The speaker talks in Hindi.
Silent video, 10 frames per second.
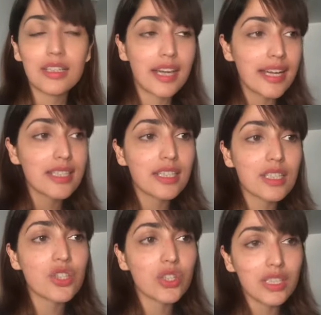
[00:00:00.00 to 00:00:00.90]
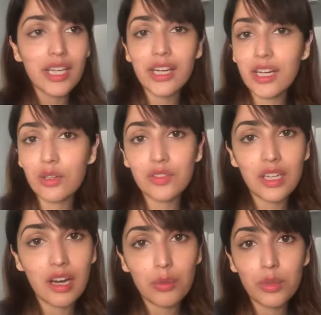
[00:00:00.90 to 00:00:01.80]
गाइज इट इज़ रियली नीड ऑफ द
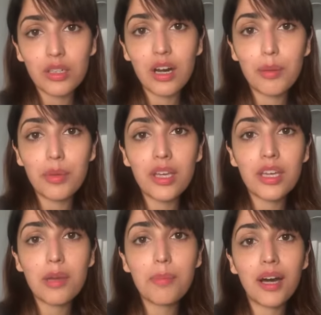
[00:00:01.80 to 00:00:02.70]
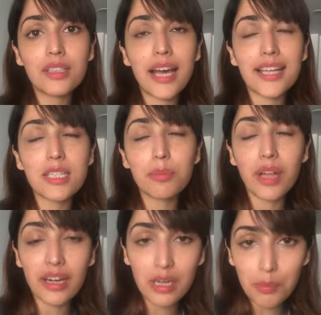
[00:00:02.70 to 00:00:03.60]
आवर हमें ये बात एक्सेप्ट
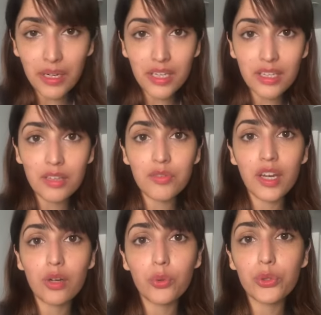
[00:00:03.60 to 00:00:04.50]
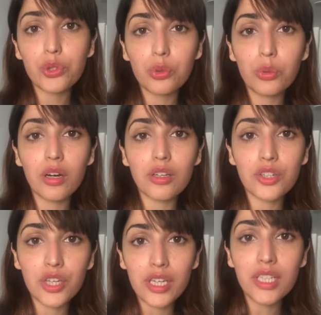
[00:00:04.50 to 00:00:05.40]
करनी पड़ेगी वी आर गोइंग थ्रू अ
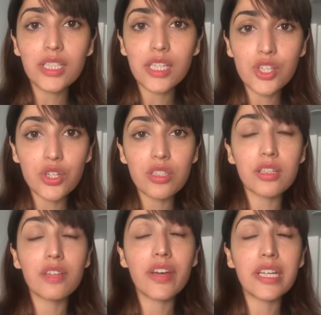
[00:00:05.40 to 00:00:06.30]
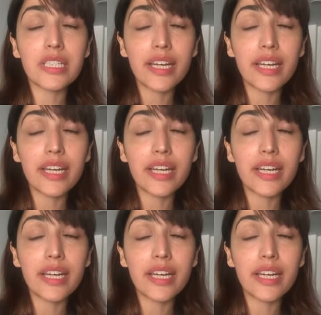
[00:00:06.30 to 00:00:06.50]
रियली डेंजरस एंड अ वेरी